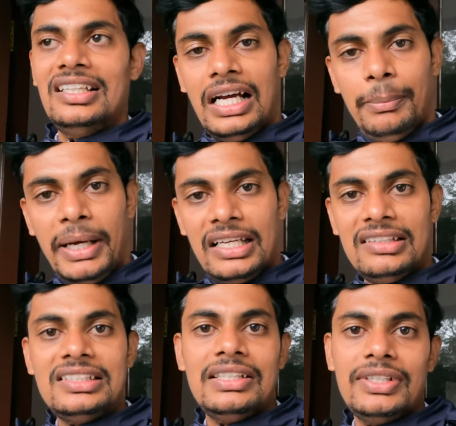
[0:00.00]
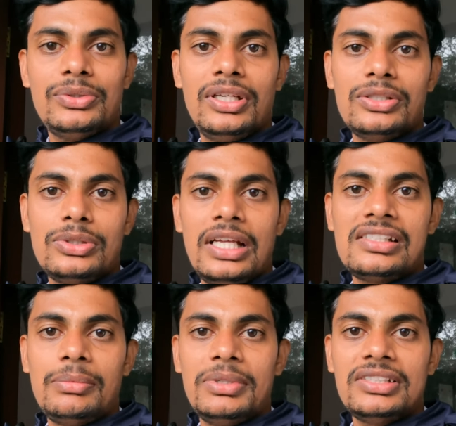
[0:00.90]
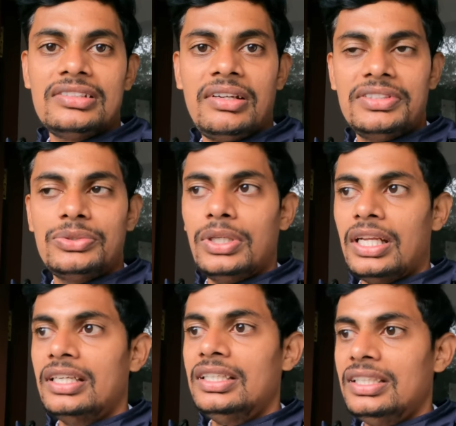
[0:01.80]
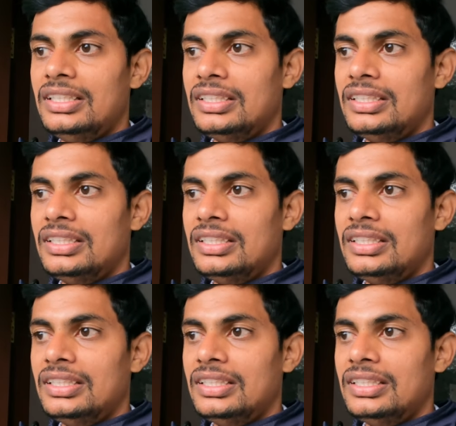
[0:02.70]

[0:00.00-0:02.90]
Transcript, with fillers: ఆ బ్యాలెన్స్ ఏవైతున్నాయో చూడాల్సిన ప్లేసెస్ అవి చూడాలని